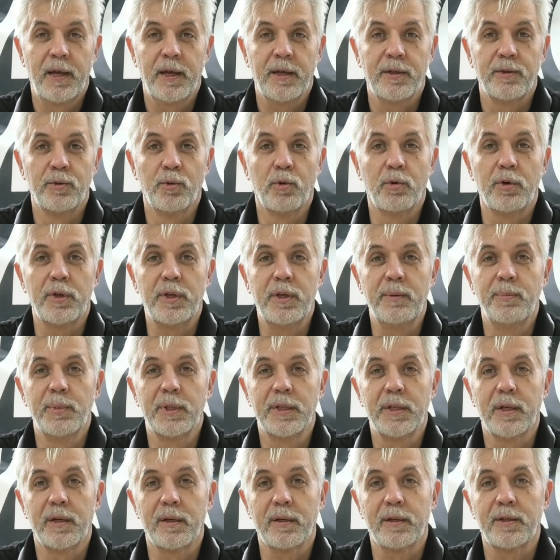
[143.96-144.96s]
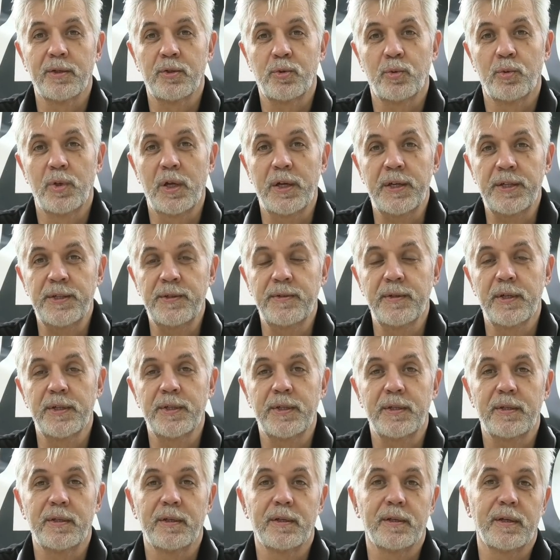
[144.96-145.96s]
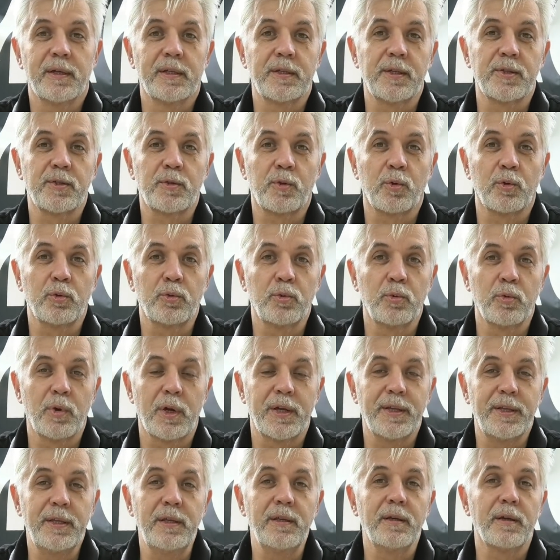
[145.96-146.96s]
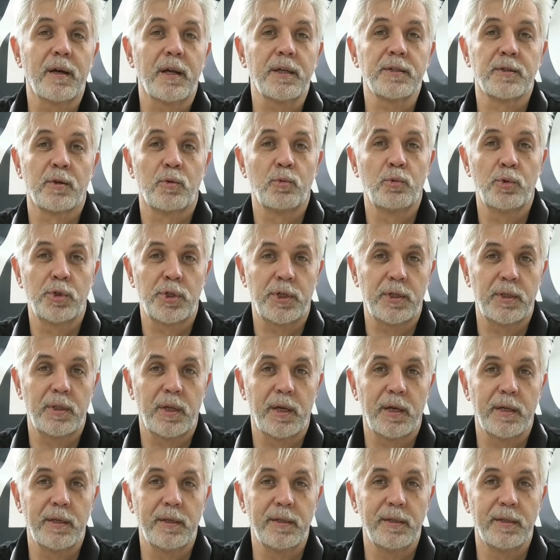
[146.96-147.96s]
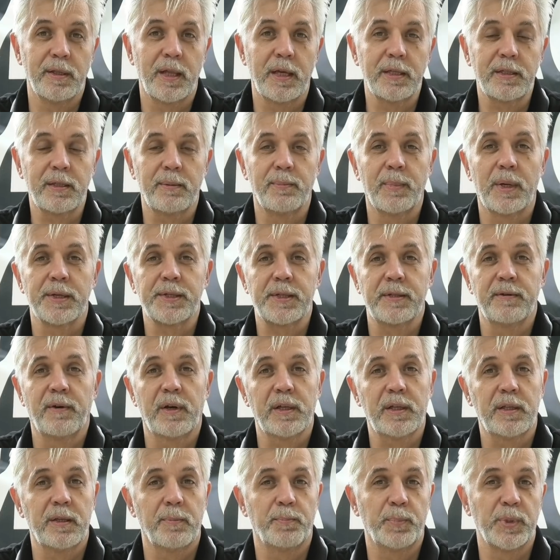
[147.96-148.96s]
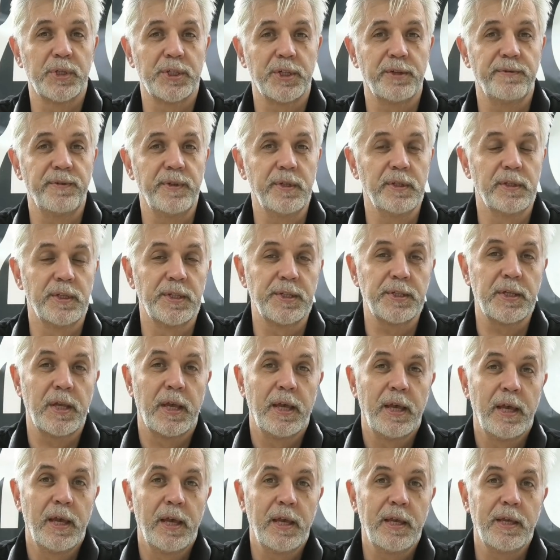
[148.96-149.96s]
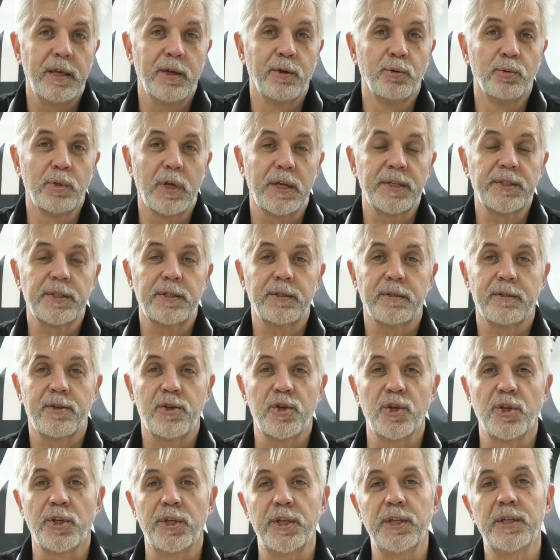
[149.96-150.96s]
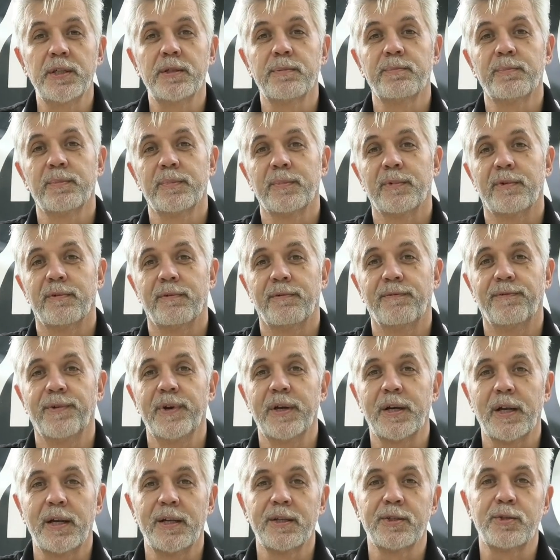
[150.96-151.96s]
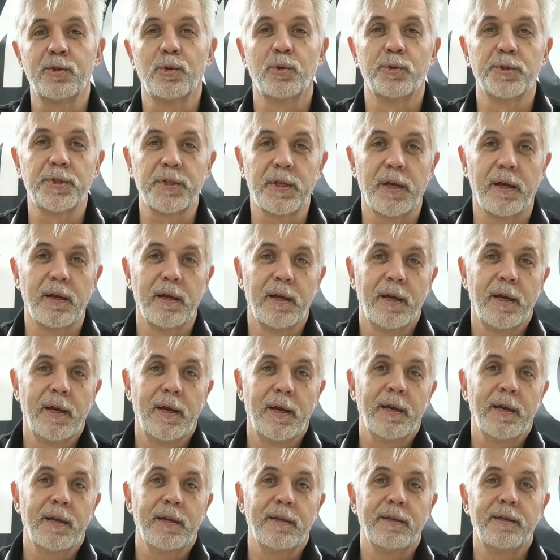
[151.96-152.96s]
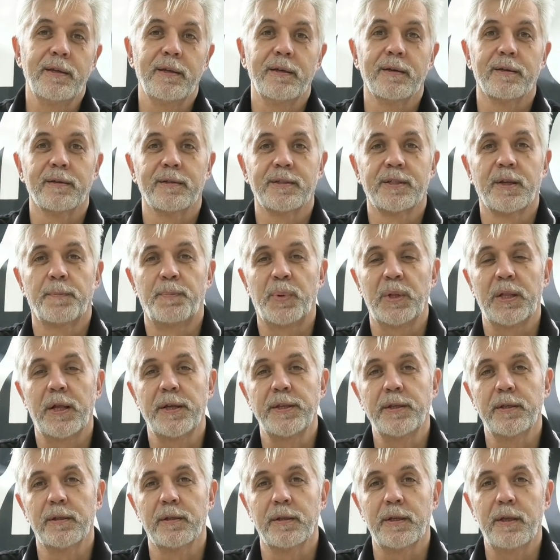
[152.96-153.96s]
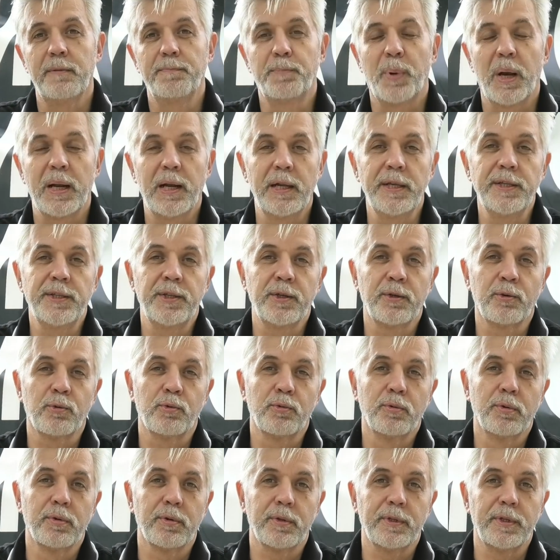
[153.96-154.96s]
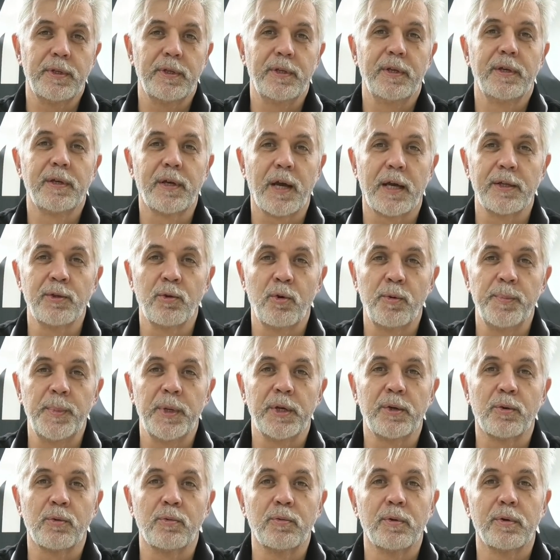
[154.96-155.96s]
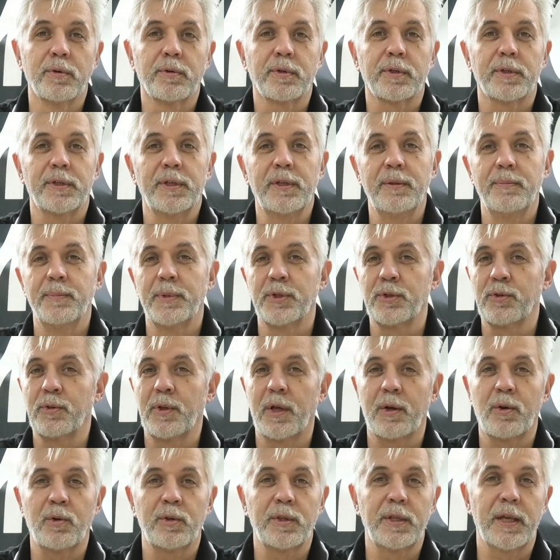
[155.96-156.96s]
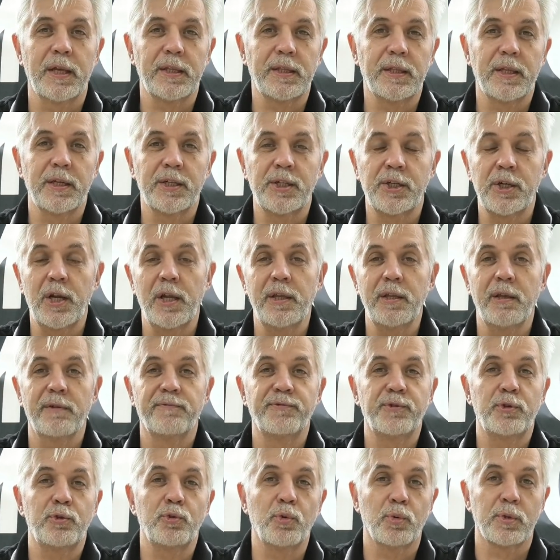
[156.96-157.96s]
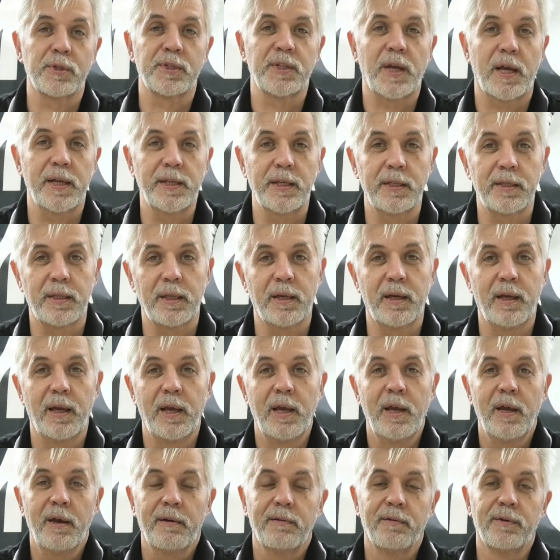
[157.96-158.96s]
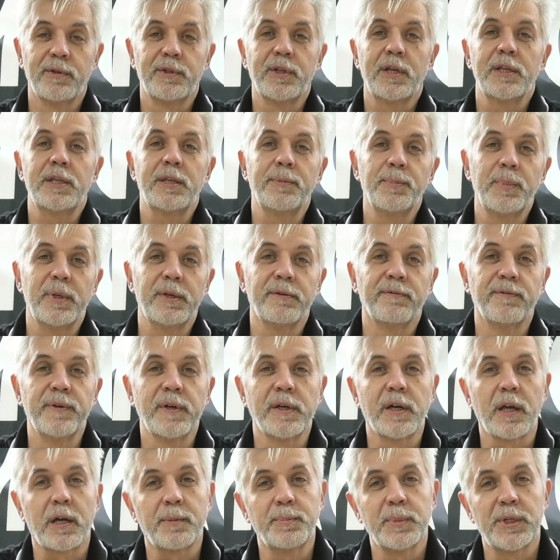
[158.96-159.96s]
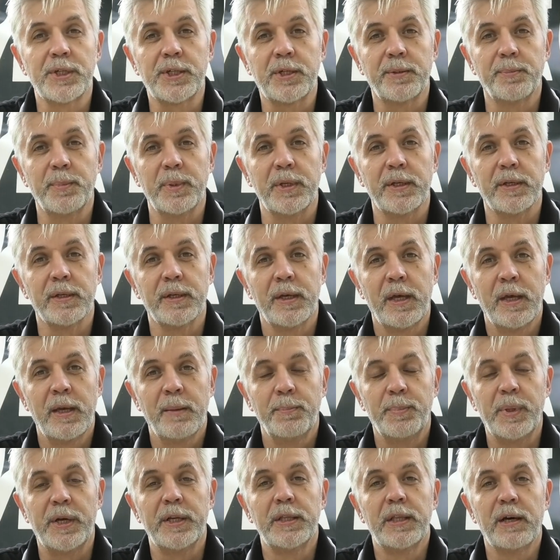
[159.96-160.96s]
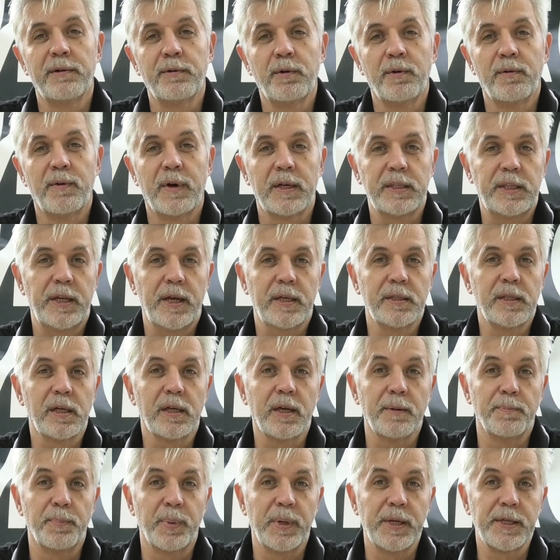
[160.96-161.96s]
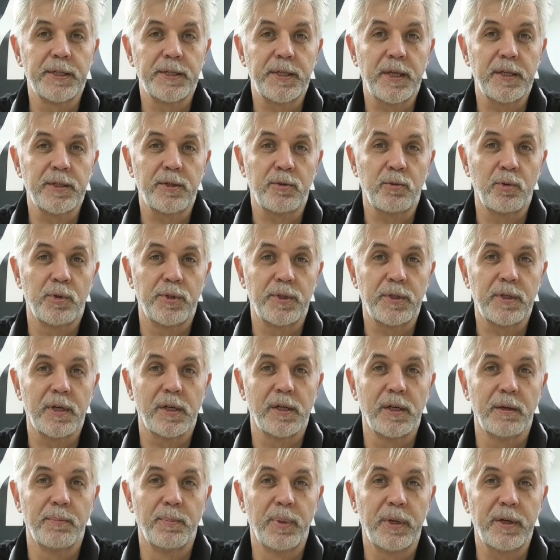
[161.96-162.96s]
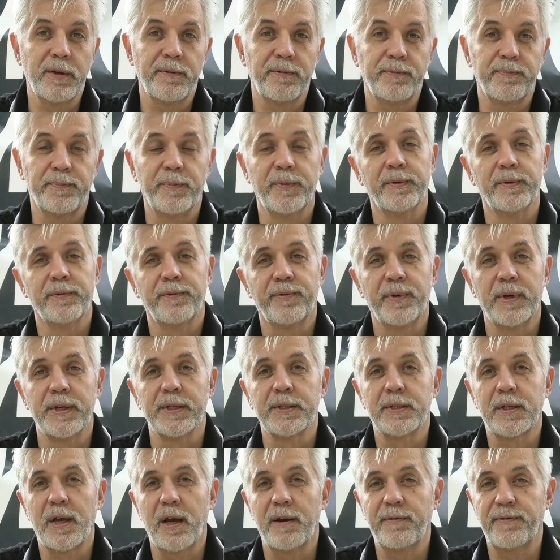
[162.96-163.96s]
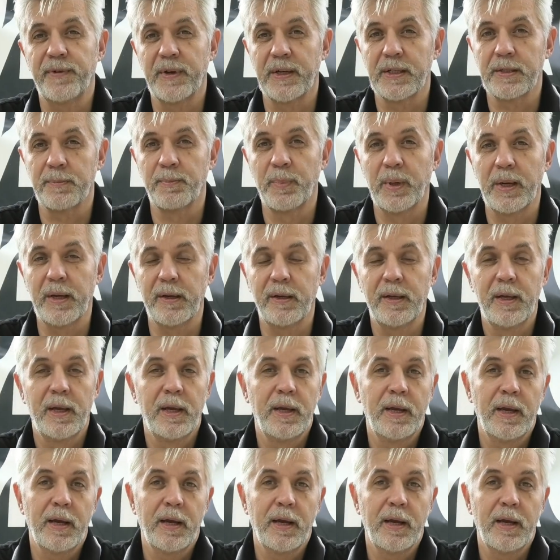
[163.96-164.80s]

Но именно государственность э, эта структура и разрушила, и на этом основательно поживилась, и у нас чекизм выхлестнулся и заполонил и политику, и экономику, и международные отношения. Все занято вот этими выкормышами передового отряда КПСС, то есть КГБ, ФСК, ФСБ.